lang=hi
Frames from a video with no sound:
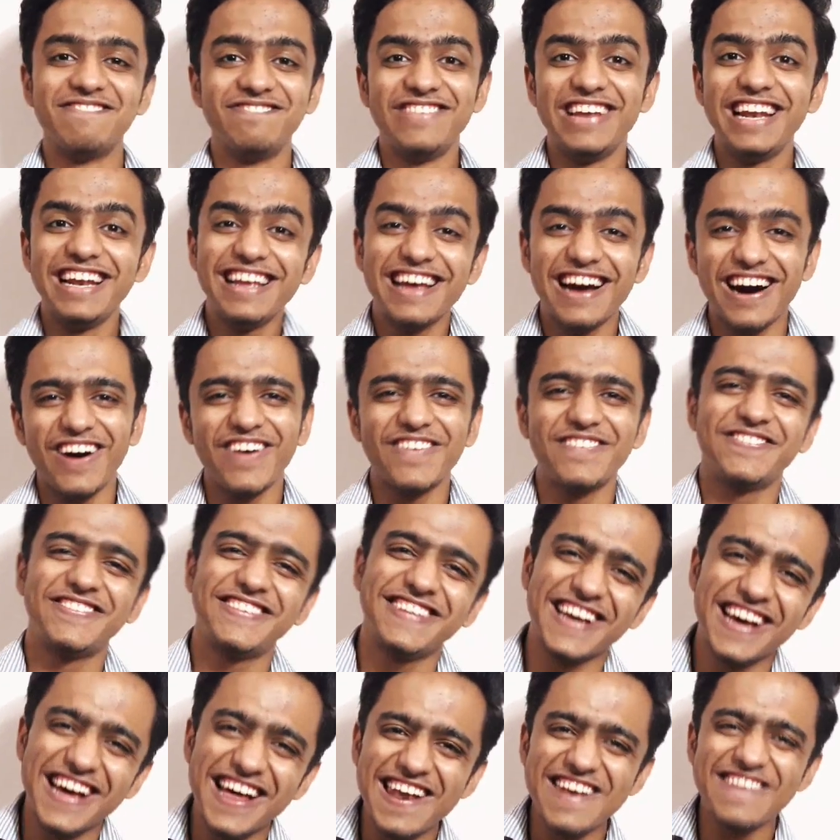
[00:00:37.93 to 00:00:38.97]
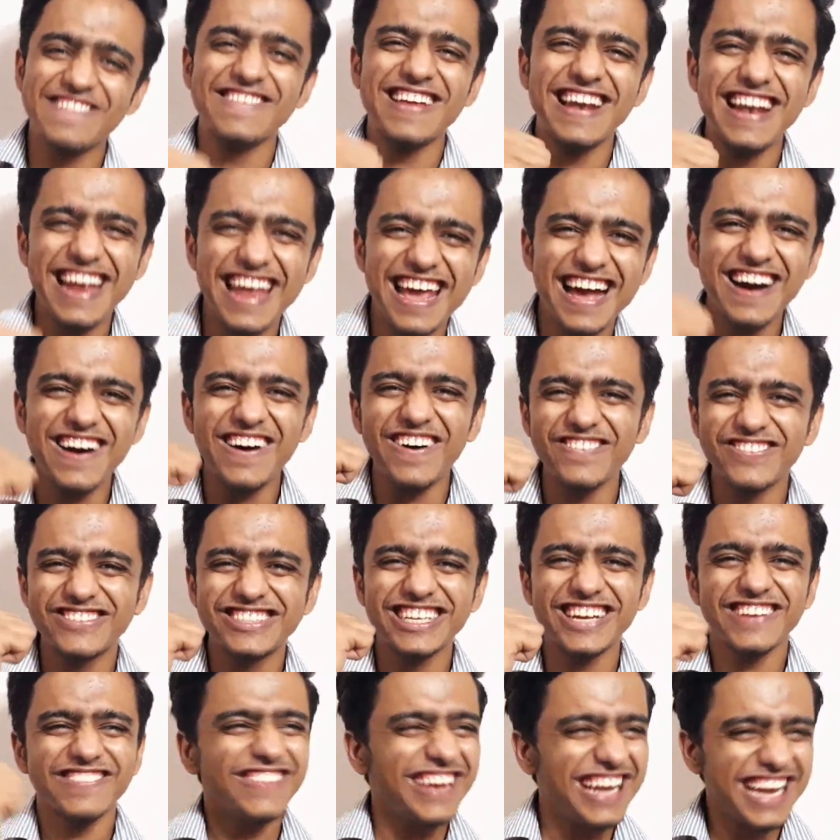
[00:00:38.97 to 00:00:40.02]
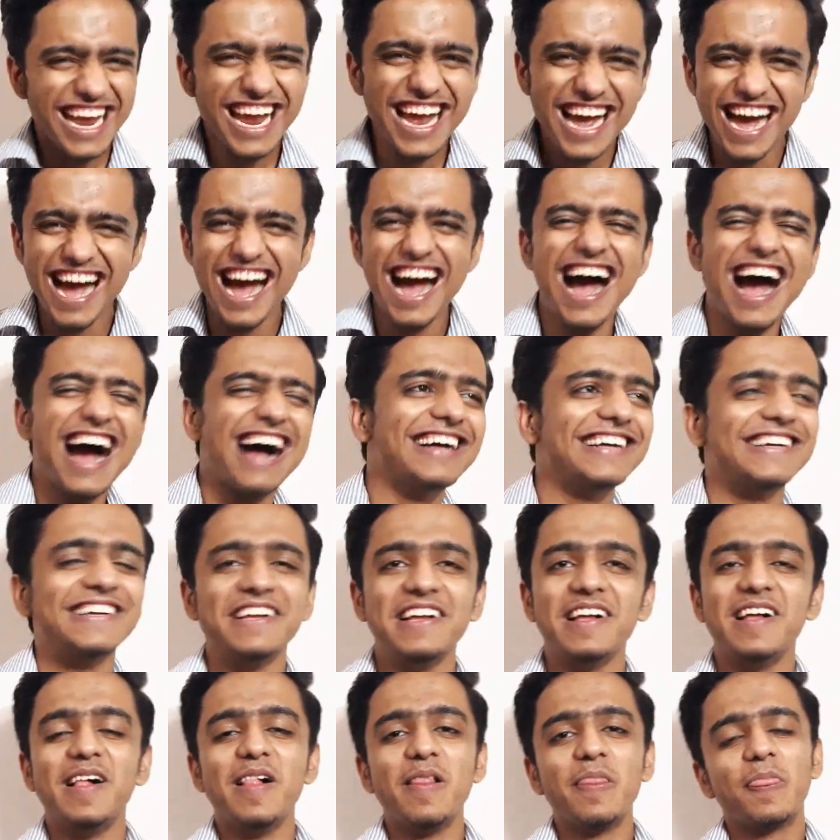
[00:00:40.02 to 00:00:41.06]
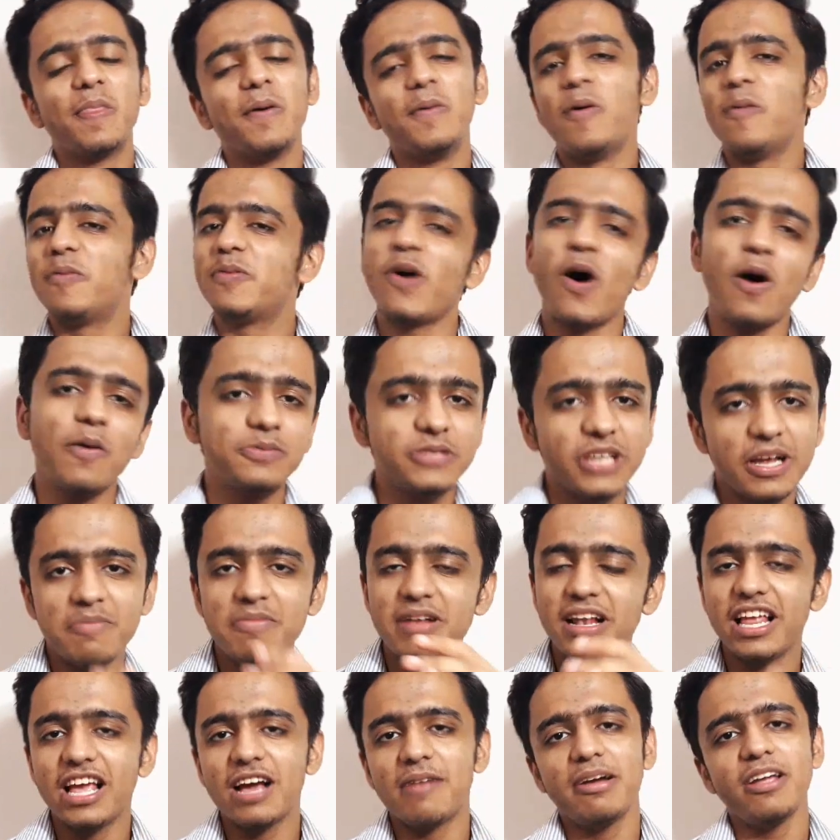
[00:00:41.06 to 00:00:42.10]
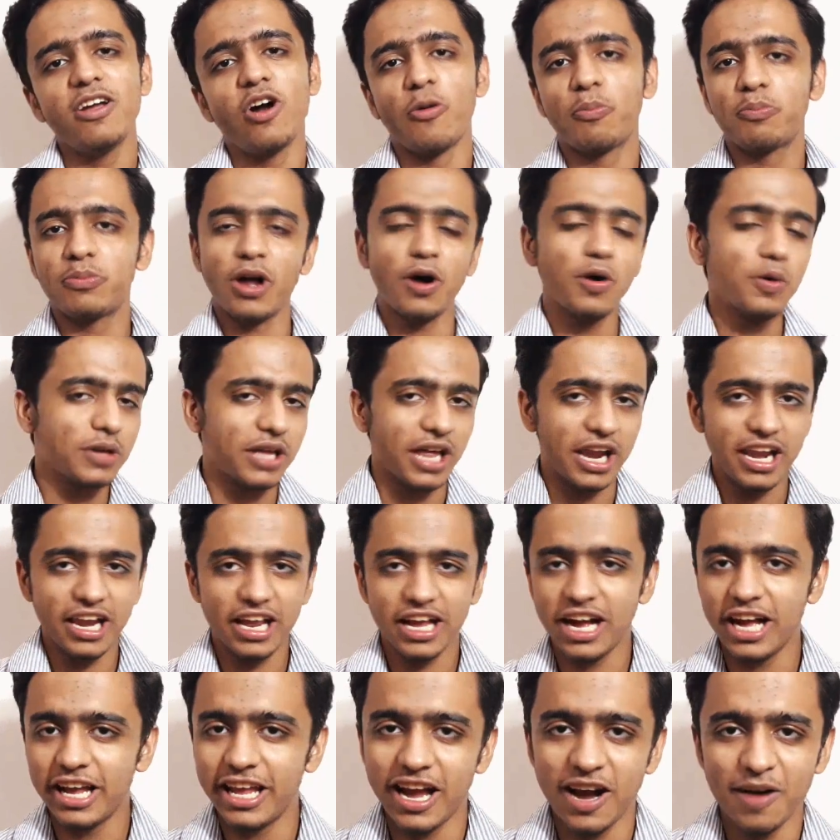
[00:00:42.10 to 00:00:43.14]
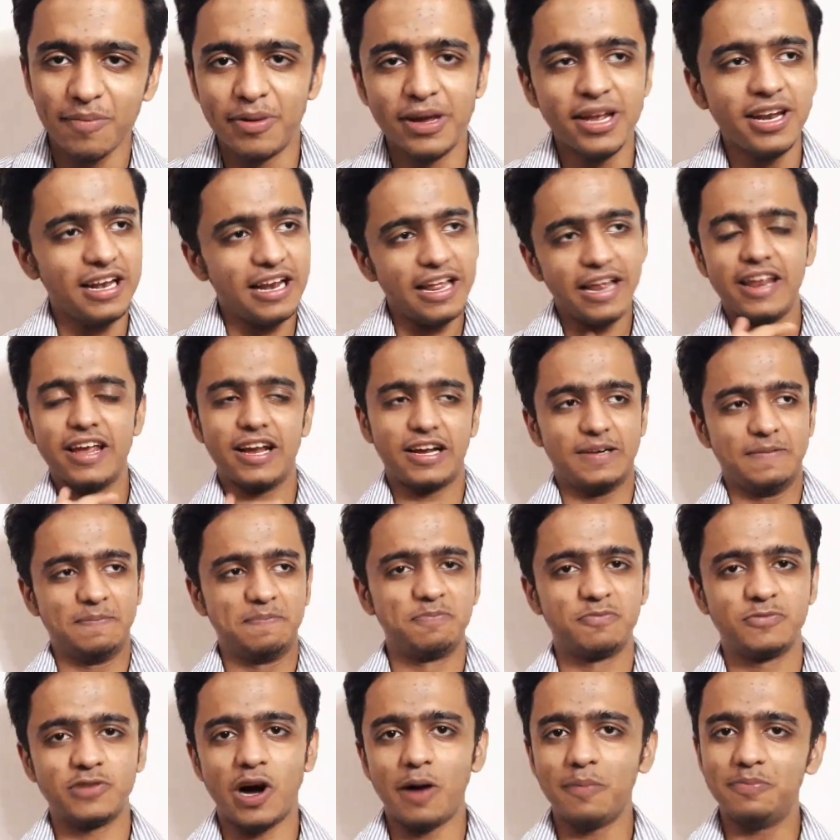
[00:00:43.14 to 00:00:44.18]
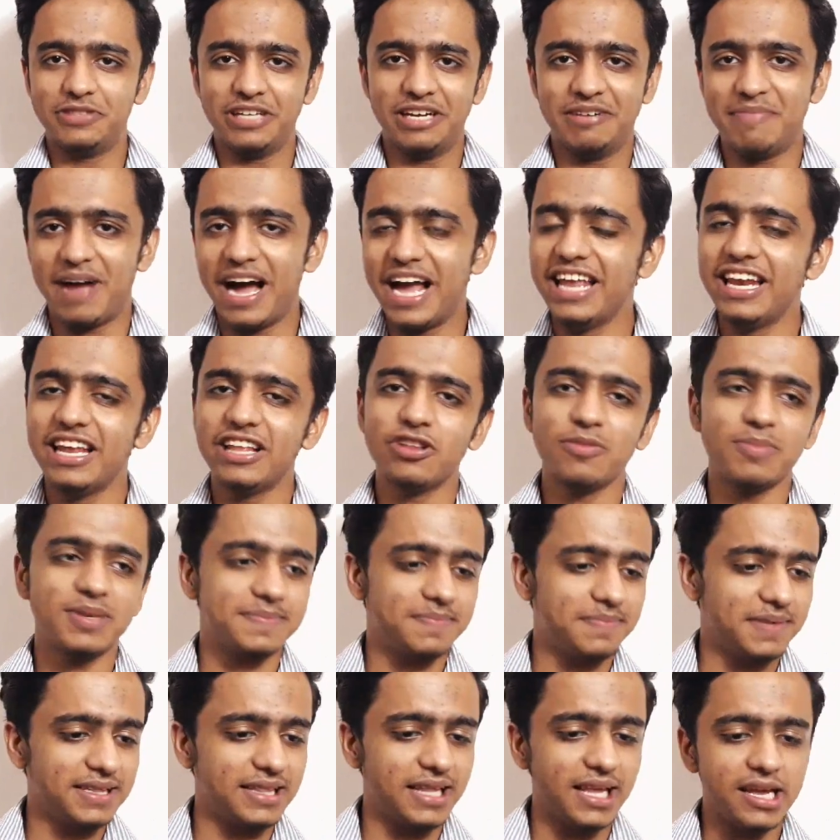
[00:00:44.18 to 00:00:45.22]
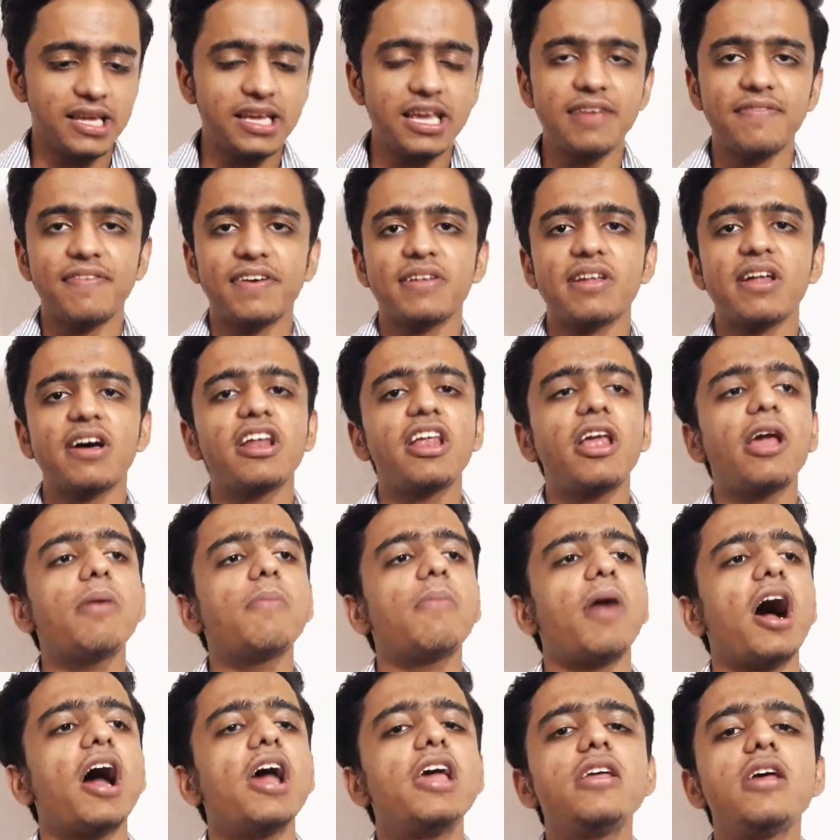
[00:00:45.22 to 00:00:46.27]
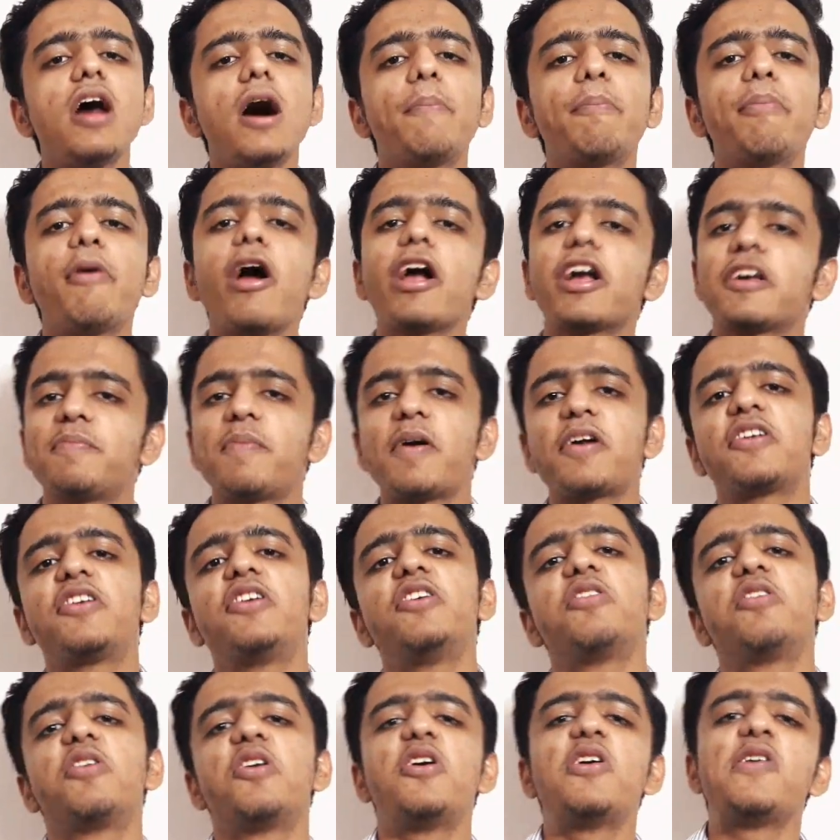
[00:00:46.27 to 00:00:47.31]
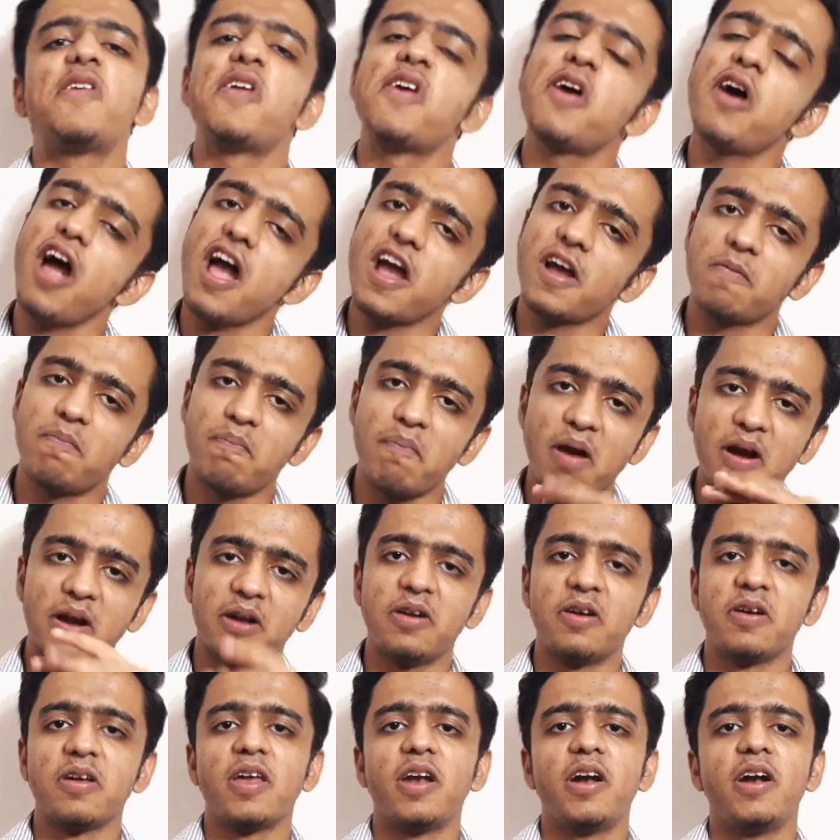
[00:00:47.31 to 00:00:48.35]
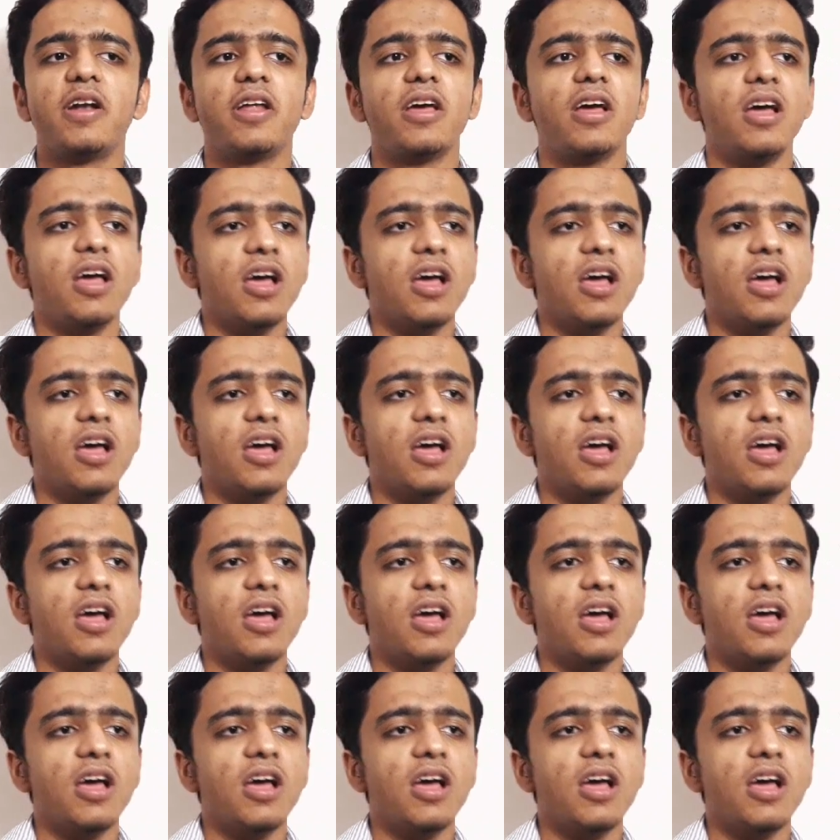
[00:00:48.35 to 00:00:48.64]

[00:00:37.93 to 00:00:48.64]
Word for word: मिल गया ऑप्शन मिल गया ऑप्शन मिल गया तो ऑप्शन मिल गया भाई ऑप्ट आउट करने का या फिर लेने का तो ऑप्शन भाई ने तो बस भाई देख के ही बता दिया भाई आपका एक्सपेक्टेड ग्रेड लिया एक्सपेक्टेड ग्रेड